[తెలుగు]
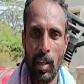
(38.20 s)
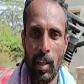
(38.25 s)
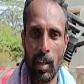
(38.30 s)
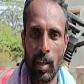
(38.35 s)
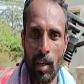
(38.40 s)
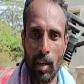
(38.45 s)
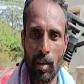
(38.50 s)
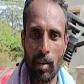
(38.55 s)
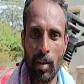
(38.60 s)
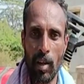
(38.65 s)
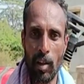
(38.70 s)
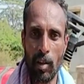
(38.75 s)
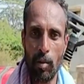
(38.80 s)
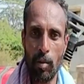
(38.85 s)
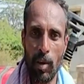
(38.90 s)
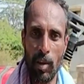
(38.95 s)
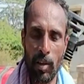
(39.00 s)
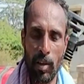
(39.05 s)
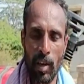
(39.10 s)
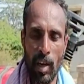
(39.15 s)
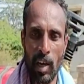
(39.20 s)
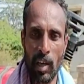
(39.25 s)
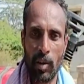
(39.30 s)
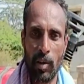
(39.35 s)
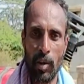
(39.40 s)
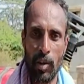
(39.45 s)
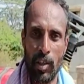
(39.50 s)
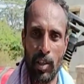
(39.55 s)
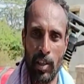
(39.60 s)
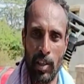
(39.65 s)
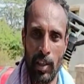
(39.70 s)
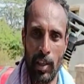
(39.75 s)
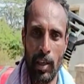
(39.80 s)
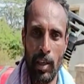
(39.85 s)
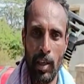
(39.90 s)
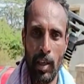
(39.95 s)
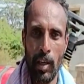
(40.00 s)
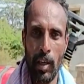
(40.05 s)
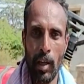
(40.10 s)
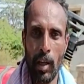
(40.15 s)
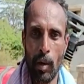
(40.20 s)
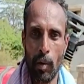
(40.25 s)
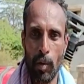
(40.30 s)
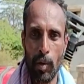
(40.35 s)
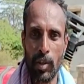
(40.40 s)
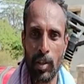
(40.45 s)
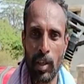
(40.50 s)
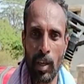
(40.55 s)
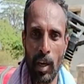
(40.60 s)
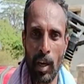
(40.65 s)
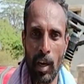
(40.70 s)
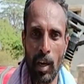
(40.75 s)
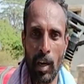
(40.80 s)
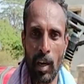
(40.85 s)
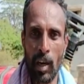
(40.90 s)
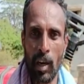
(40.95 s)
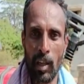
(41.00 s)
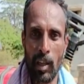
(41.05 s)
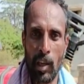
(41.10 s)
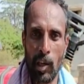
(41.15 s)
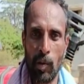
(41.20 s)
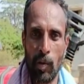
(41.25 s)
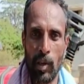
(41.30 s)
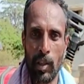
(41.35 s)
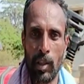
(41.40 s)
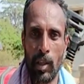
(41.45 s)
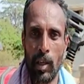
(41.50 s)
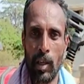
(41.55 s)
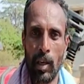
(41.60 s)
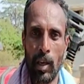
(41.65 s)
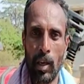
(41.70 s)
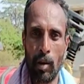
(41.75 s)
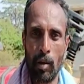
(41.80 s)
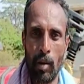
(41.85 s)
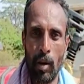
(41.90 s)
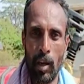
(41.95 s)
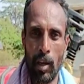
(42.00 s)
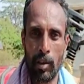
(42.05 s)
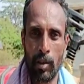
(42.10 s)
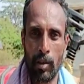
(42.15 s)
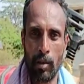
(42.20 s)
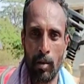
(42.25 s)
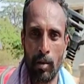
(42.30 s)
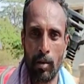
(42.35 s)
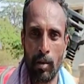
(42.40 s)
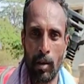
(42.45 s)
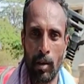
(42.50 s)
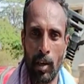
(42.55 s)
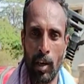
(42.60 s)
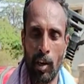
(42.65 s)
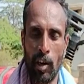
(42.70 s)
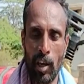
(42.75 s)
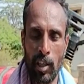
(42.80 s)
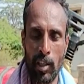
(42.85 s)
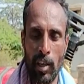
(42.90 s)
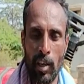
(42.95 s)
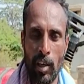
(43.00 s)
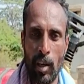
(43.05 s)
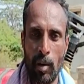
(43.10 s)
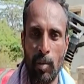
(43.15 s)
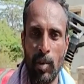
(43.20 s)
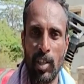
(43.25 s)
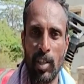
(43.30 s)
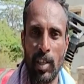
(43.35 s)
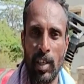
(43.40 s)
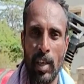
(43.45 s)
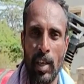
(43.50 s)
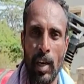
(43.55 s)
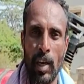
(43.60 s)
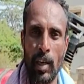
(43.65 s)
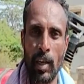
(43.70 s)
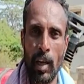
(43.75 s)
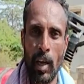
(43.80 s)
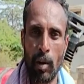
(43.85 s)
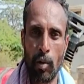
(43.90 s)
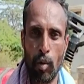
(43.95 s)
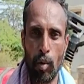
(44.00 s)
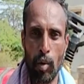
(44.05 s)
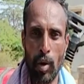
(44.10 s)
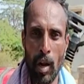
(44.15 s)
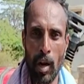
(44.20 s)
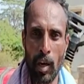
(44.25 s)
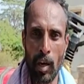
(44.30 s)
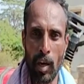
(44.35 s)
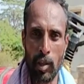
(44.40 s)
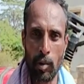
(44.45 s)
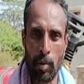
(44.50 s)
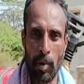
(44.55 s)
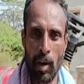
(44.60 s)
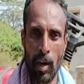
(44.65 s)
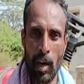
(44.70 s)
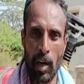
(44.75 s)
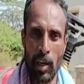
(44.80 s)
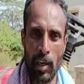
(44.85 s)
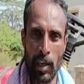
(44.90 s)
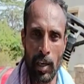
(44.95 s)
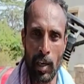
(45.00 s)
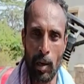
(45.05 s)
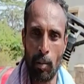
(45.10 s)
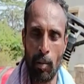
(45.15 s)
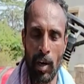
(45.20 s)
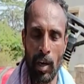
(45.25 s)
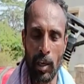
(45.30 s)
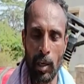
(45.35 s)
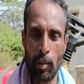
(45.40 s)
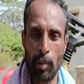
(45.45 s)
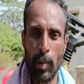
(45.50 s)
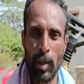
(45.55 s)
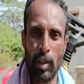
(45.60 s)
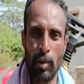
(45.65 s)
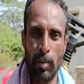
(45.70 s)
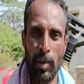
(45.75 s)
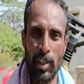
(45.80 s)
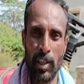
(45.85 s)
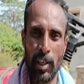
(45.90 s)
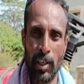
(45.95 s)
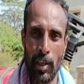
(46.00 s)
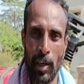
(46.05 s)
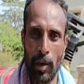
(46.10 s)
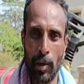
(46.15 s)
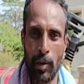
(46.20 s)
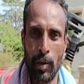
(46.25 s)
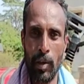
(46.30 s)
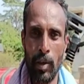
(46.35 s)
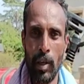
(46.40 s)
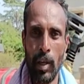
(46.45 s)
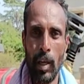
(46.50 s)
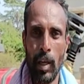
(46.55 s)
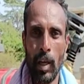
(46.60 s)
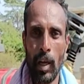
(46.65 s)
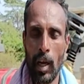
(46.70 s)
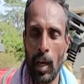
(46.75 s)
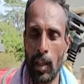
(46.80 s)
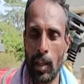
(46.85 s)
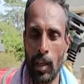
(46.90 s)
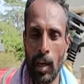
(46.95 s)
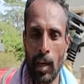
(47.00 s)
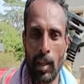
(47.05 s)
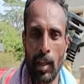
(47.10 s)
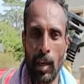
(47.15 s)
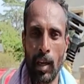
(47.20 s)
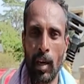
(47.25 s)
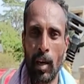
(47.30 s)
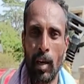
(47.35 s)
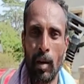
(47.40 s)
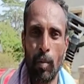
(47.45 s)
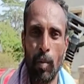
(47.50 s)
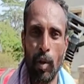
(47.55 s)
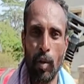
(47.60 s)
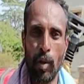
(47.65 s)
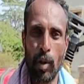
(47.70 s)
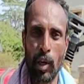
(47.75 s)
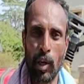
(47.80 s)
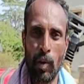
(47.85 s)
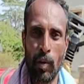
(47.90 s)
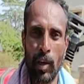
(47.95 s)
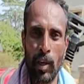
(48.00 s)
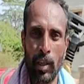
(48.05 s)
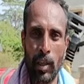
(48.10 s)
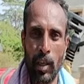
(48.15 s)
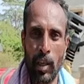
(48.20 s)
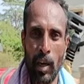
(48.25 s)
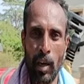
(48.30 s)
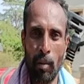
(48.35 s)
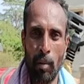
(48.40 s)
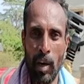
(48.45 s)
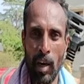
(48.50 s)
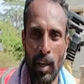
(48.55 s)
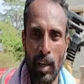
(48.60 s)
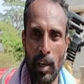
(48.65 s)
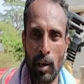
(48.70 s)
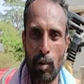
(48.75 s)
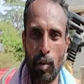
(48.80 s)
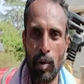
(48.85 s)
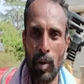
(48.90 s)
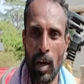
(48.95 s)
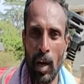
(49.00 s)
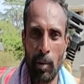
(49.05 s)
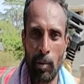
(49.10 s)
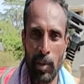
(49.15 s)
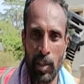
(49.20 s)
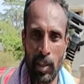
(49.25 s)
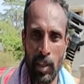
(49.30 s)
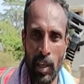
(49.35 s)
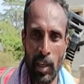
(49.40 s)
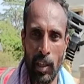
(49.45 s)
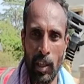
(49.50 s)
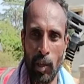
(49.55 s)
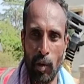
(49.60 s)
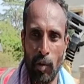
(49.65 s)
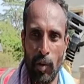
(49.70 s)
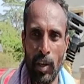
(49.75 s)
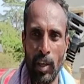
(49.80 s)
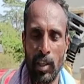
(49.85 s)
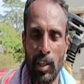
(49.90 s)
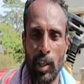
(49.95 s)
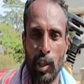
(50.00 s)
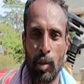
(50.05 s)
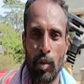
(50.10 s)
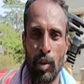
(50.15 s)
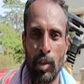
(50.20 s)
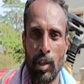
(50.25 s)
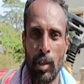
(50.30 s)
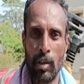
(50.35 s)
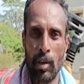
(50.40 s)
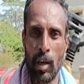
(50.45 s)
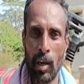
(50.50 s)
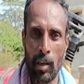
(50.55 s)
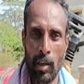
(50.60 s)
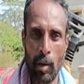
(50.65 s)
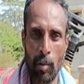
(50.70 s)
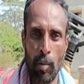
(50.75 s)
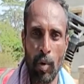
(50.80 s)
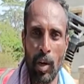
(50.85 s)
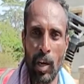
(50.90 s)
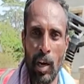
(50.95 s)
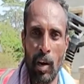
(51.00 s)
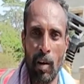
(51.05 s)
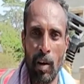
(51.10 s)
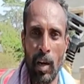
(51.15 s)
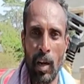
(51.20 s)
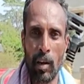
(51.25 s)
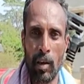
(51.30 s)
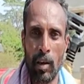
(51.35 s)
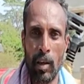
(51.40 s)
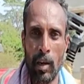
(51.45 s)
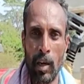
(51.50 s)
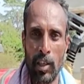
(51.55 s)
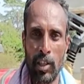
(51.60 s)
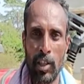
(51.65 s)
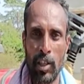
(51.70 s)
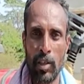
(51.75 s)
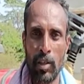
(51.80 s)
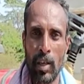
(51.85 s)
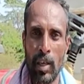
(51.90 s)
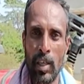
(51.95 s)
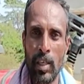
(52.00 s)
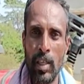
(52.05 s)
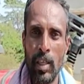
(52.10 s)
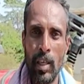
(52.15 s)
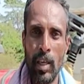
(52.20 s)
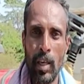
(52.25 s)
నాకు దళిత బంధు ట్రాక్టర్ వచ్చింది వచ్చిన ఆరు నెలల తర్వాత నాకు లంచం రెండు లక్షల కమిషన్ ఇవ్వనని ఆ ఫుడ్ అండ్ బాగా ఇబ్బంది పెట్టినాను అయితే నా దగ్గర డబ్బులు దొరకవంటే నా భార్య గుండె ఆపరేషన్ అయింది నువ్వేం చెప్తూ వచ్చాయి నాకు డబ్బులు కావాలి నాకు అర్జెంట్ అని